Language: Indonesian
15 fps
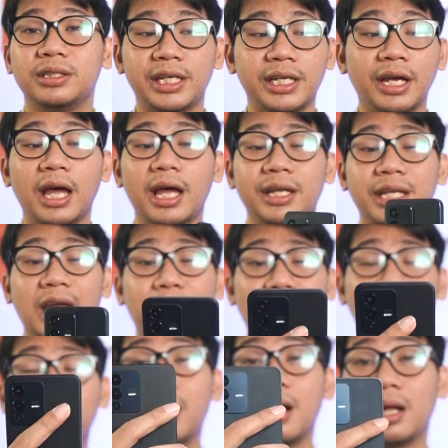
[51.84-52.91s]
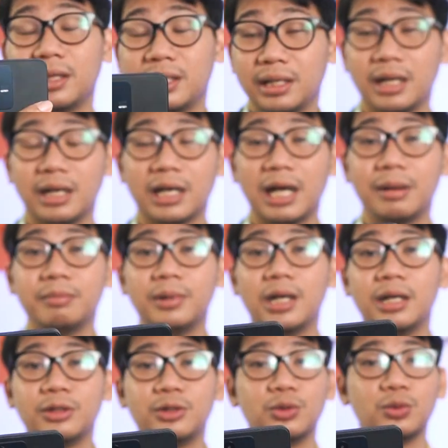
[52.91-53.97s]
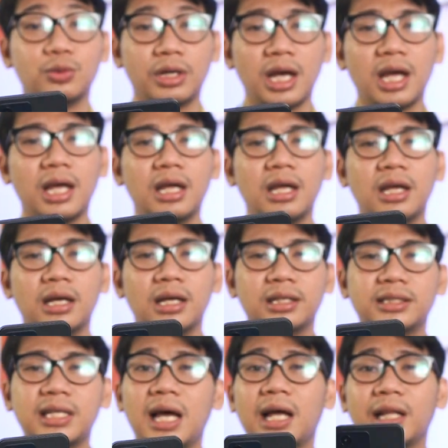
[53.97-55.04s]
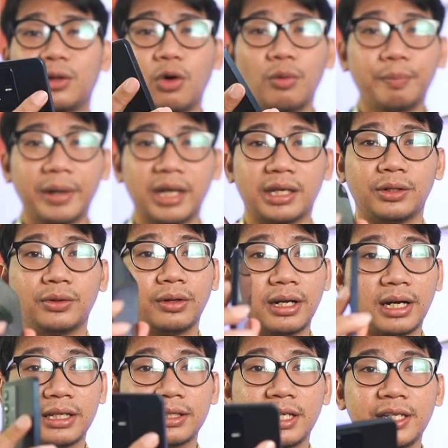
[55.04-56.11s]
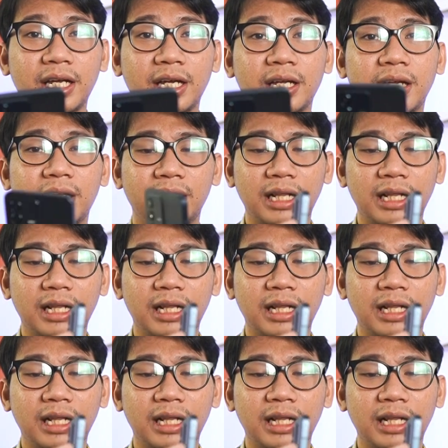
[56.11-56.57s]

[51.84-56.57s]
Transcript: sehingga nyaman banget digenggam dan juga e, sangat compact gitu kerasanya.